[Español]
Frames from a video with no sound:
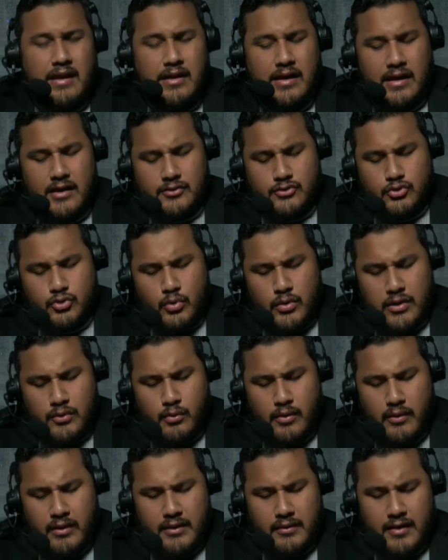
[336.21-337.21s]
le sube
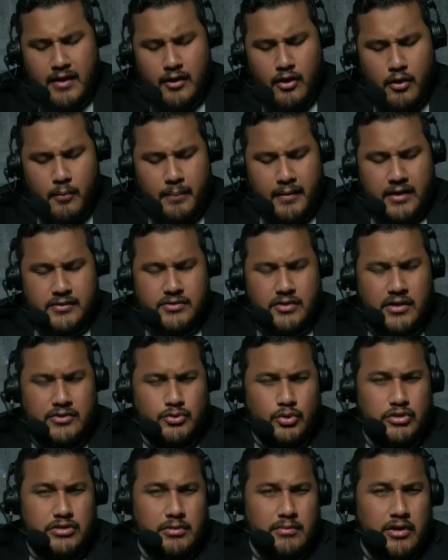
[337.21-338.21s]
9 libras en comparación a
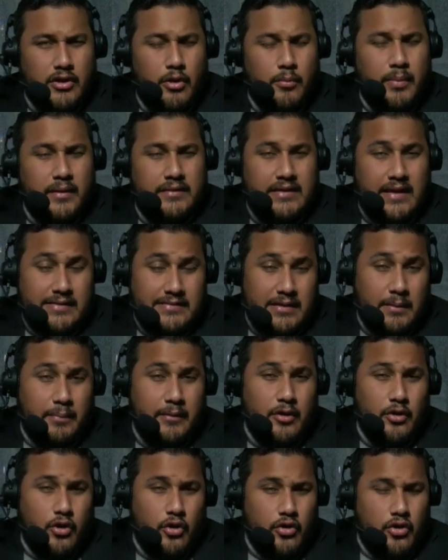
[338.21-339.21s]
su última competencia,
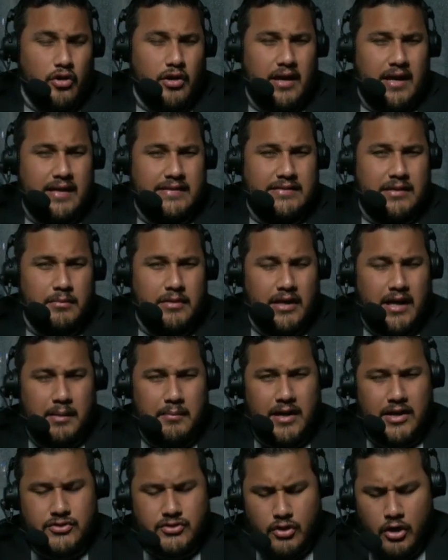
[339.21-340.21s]
pero colocan a Sammy
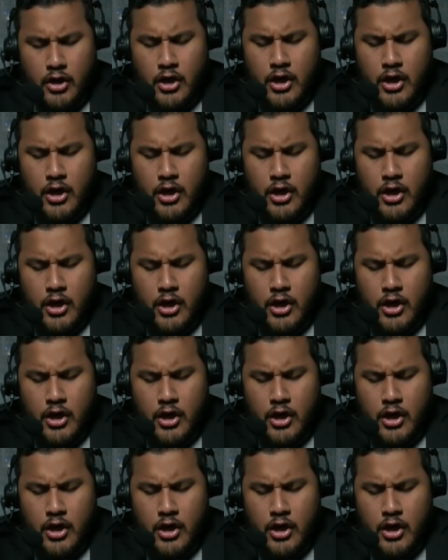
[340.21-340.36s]
Camacho.